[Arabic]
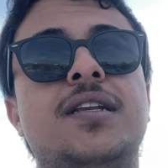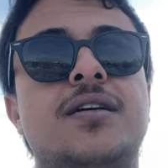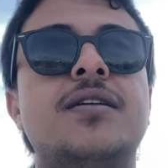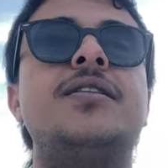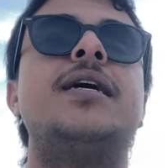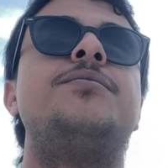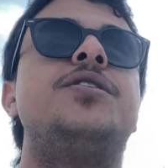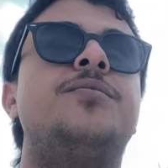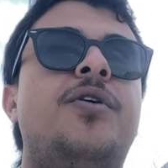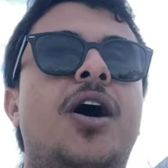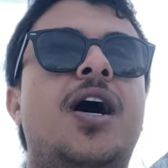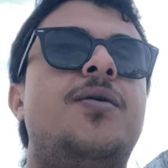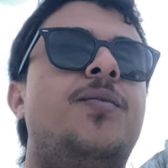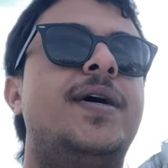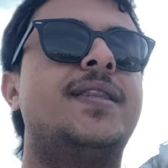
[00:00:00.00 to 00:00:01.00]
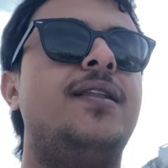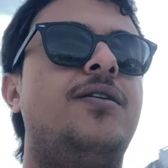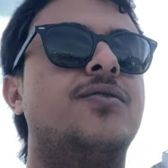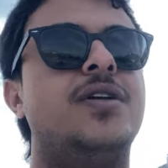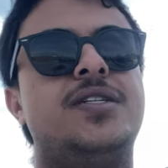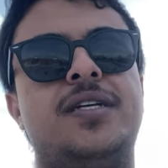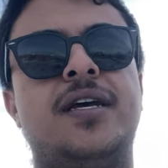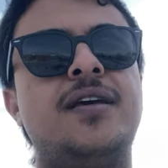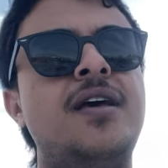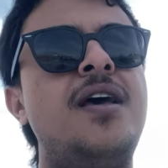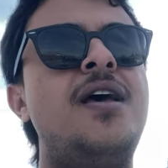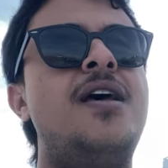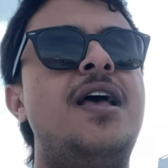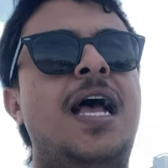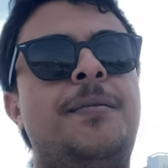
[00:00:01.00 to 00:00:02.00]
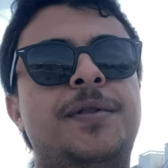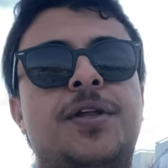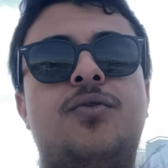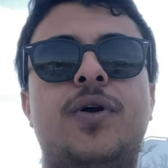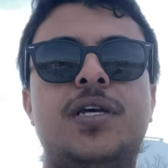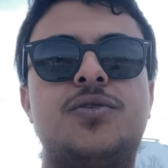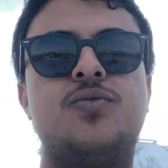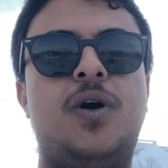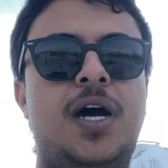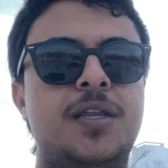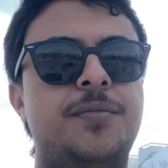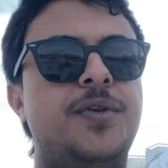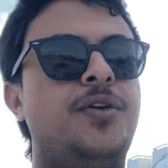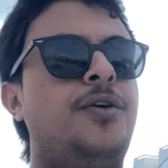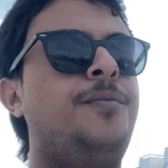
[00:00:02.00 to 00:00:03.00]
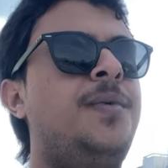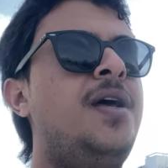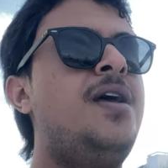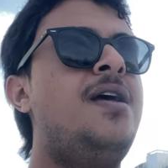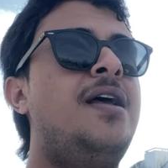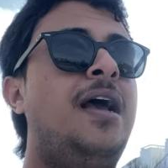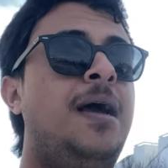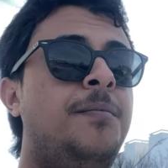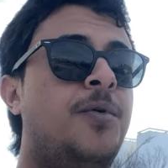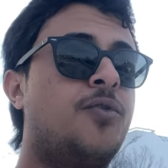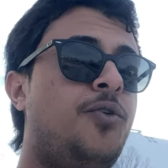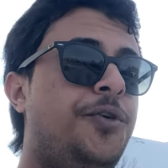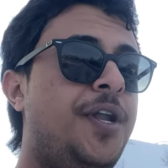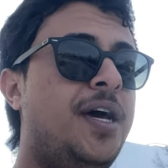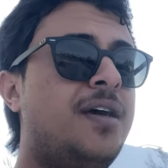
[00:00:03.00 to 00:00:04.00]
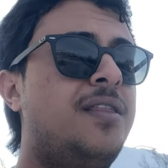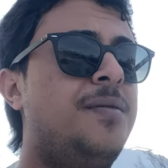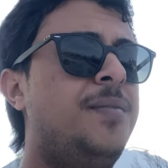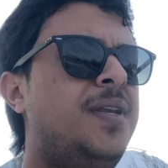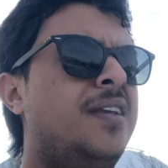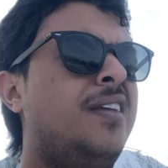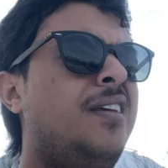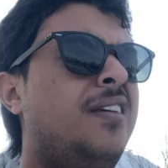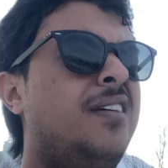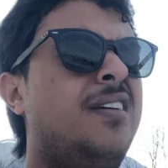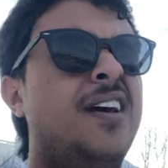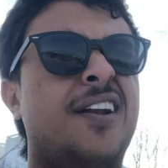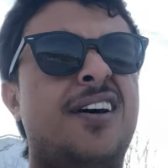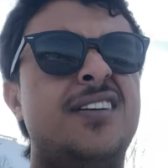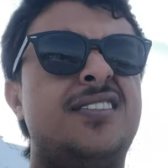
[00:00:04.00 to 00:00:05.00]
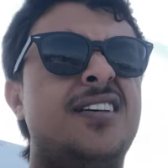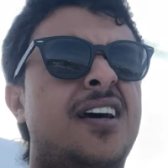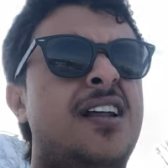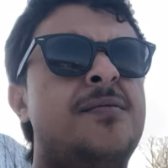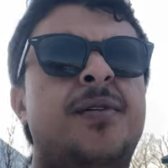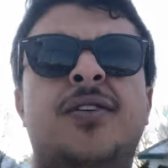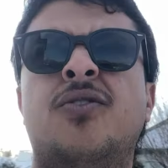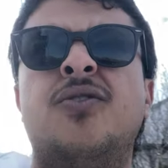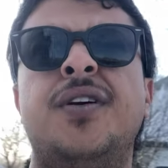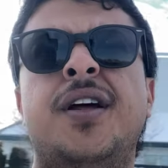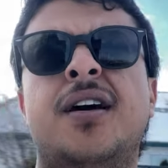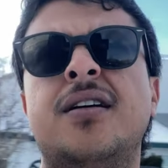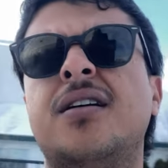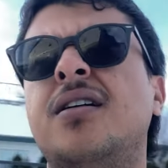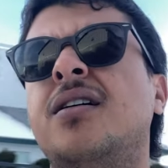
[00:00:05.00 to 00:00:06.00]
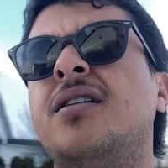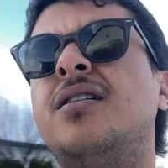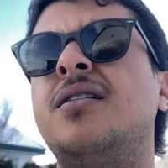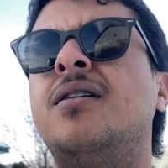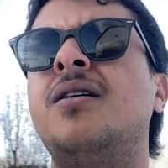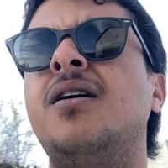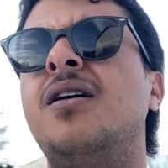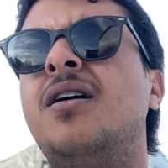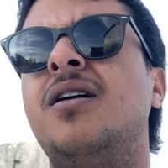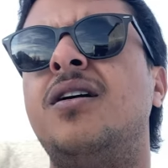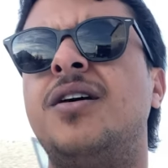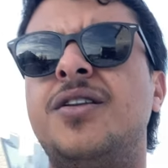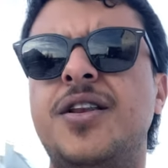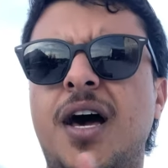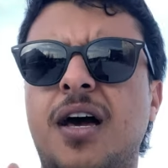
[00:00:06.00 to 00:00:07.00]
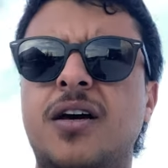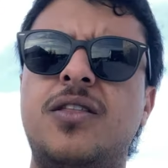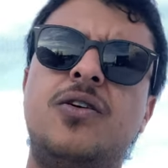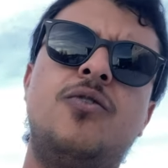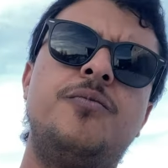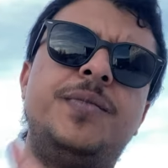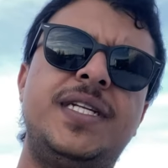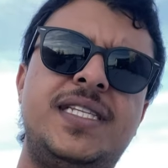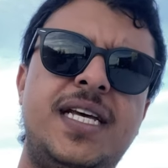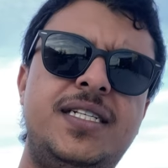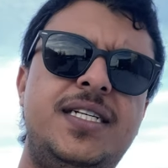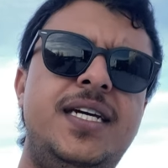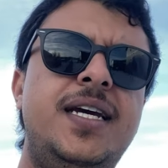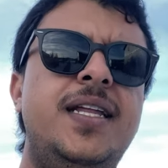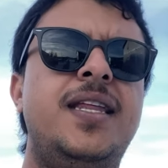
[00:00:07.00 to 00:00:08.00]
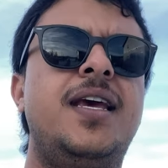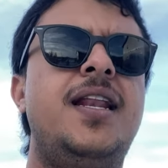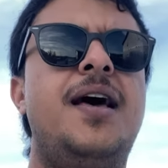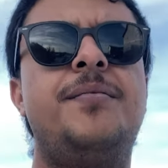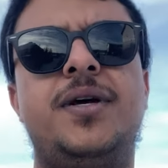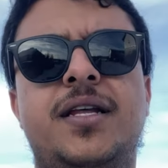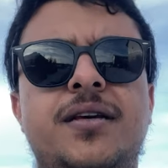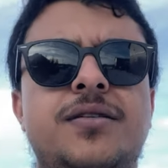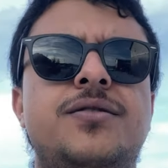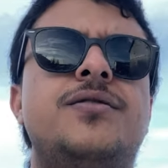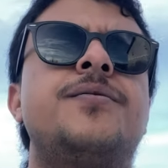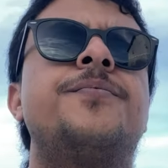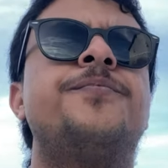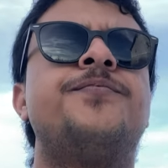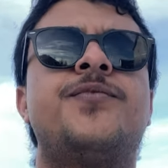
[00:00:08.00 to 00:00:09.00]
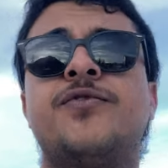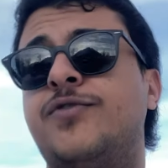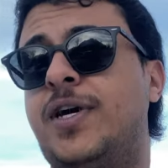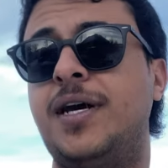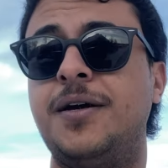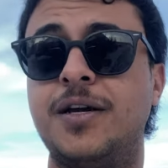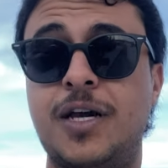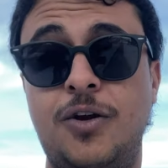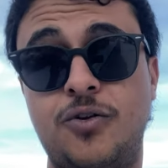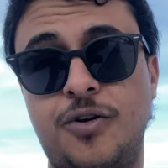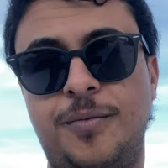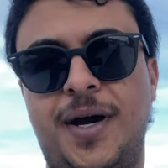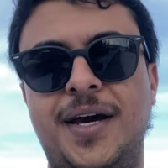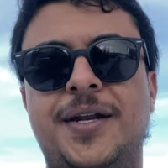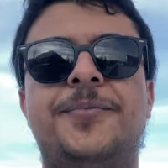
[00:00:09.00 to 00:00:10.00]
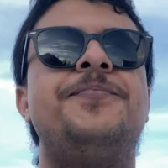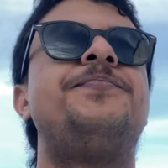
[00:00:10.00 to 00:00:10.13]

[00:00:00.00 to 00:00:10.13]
اللي كنت امشي معاهم واطلع وكل شيء احمد رويس واحد منهم الحين بنروح ناخذه من جراج تقريبا هو هناك ناخذه وبنتجهين الى بلينز فخلوكم معنا